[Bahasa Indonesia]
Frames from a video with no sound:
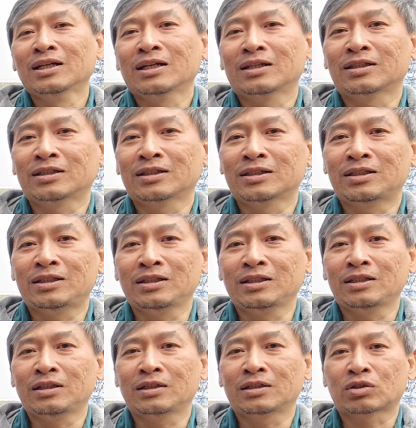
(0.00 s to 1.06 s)
Eh,
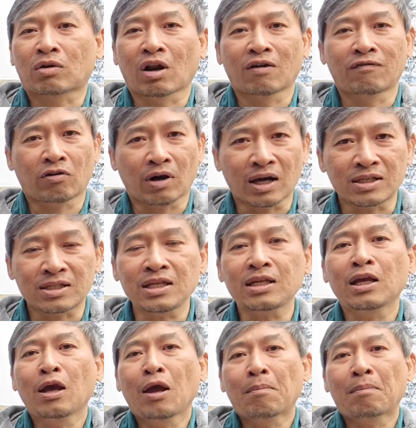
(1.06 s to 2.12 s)
di sekolah vokasi
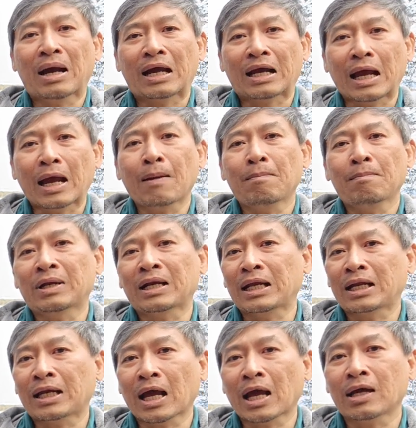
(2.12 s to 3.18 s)
maka
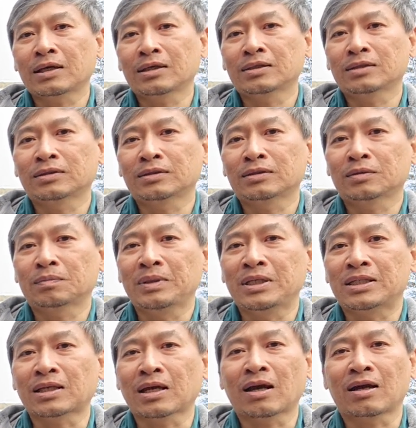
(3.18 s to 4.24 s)
mereka eh,
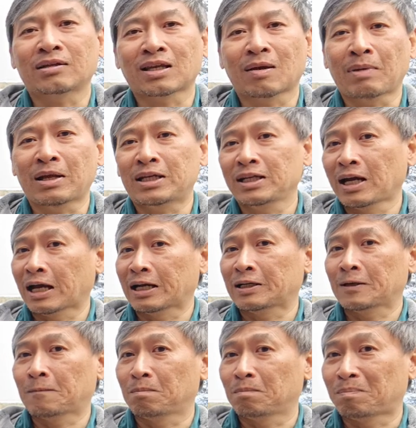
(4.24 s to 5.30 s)
bisa sampai dengan
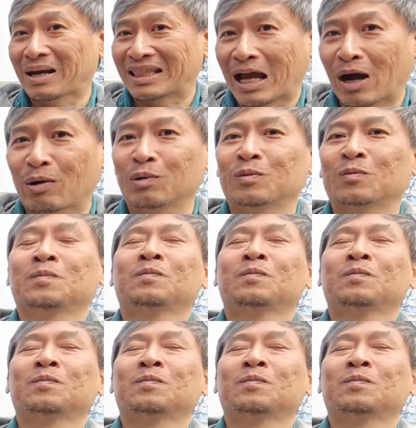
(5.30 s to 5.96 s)
empat tahun.